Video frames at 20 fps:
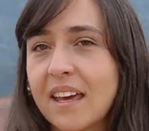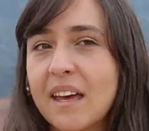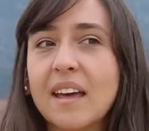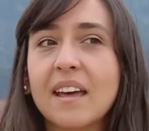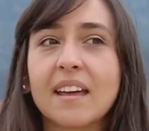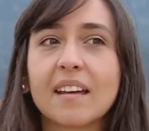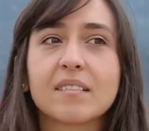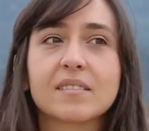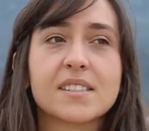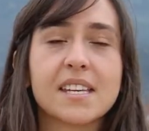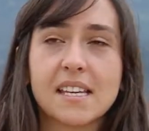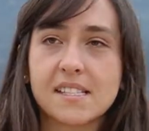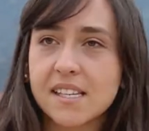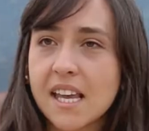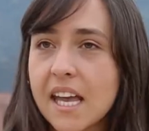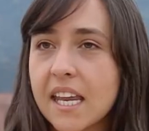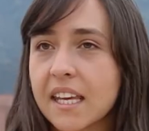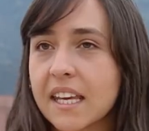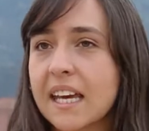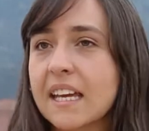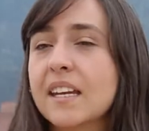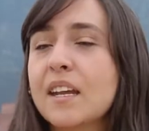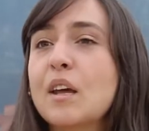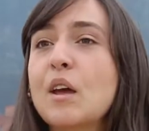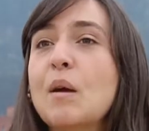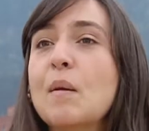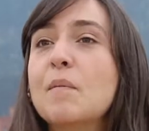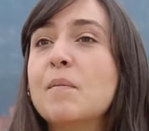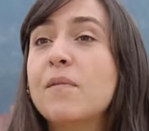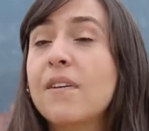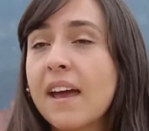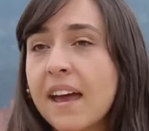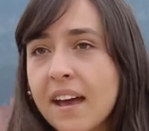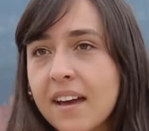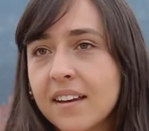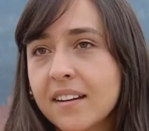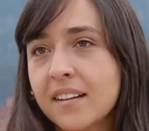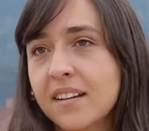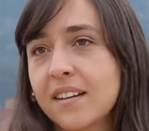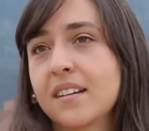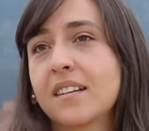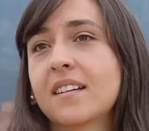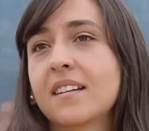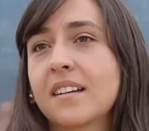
que se acerquen, vean,